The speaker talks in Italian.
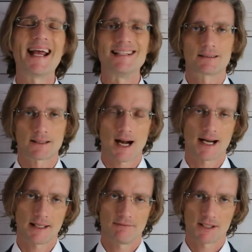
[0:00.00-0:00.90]

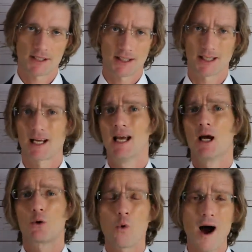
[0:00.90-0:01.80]
entrare e investire.
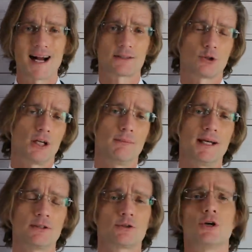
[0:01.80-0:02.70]
Quarto
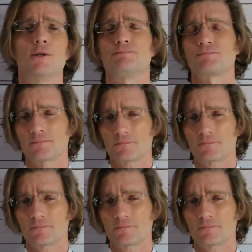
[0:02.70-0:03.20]
elemento